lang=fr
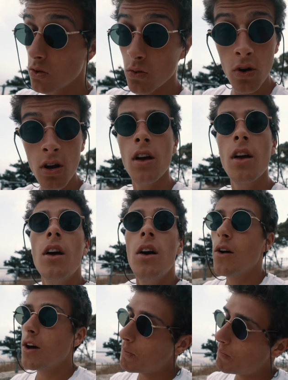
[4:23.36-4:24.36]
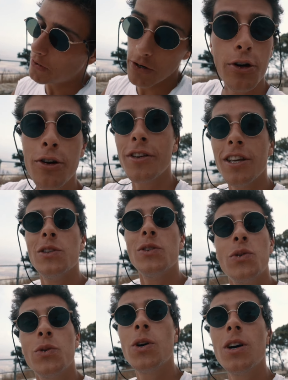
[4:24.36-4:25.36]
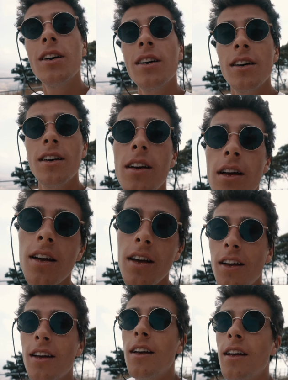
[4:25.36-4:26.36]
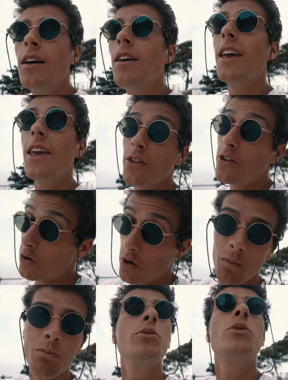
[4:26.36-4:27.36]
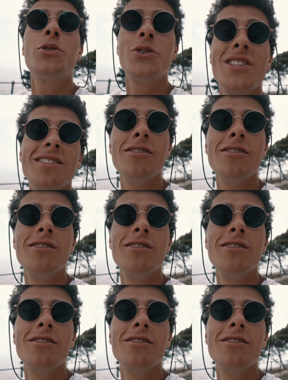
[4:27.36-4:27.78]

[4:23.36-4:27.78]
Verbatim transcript: nous, on n'a pas encore fini notre tour et on a encore beaucoup de choses à